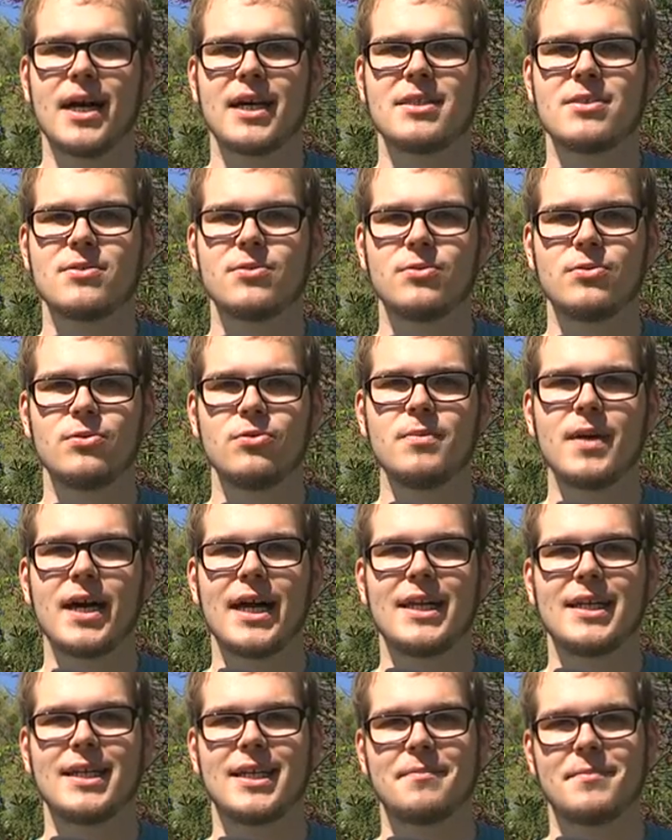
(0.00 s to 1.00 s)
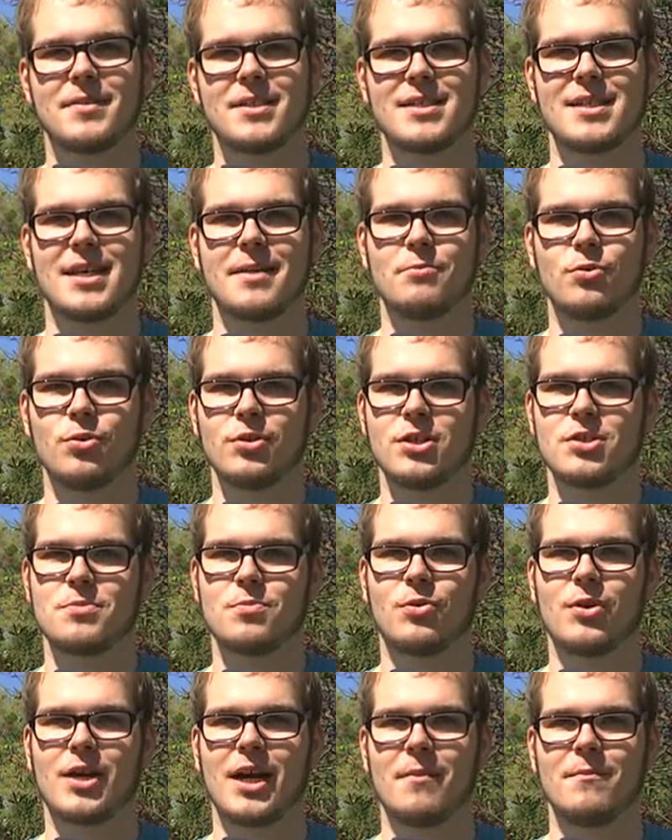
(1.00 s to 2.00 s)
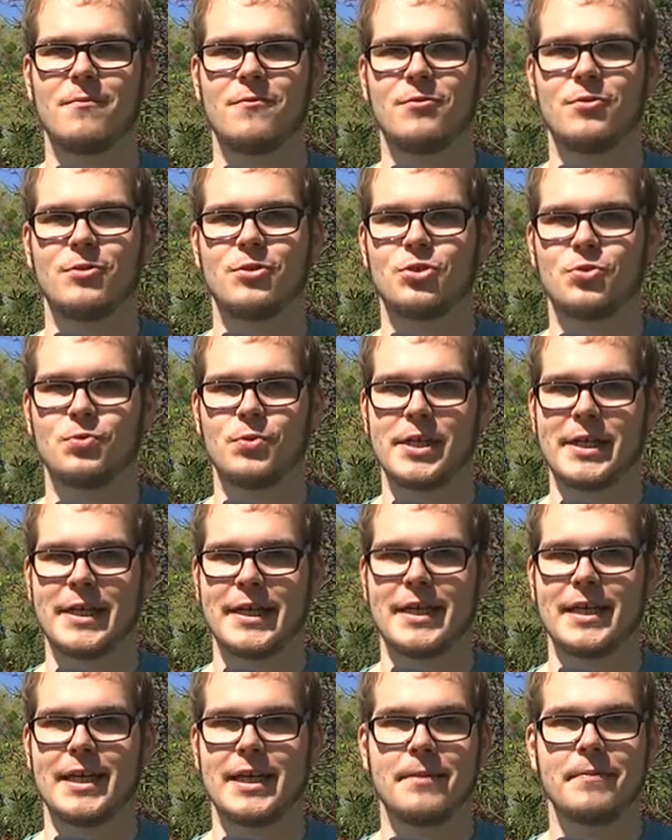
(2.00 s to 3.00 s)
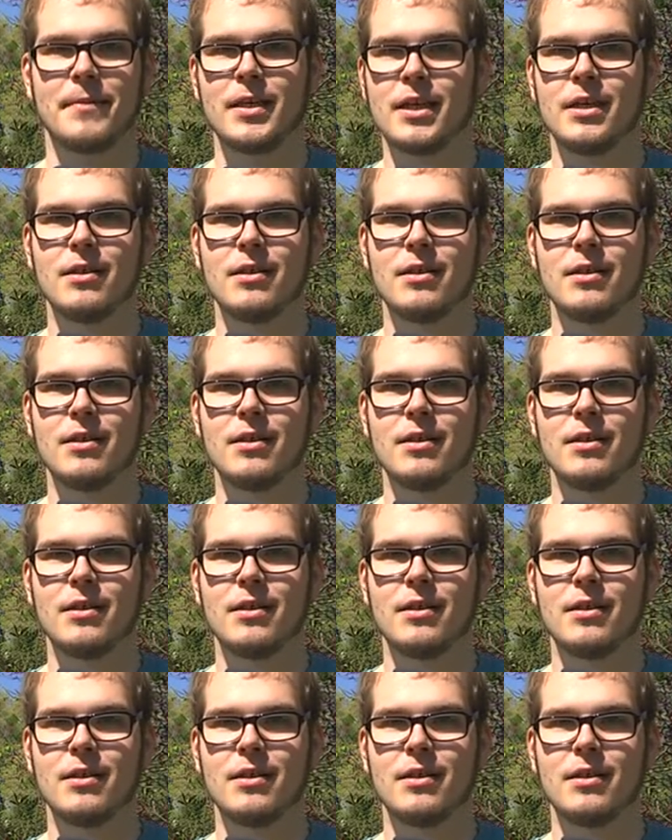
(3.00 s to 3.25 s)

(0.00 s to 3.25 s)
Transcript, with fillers: im Harz und überall gibt es ein buntes Programm für Schulkinder.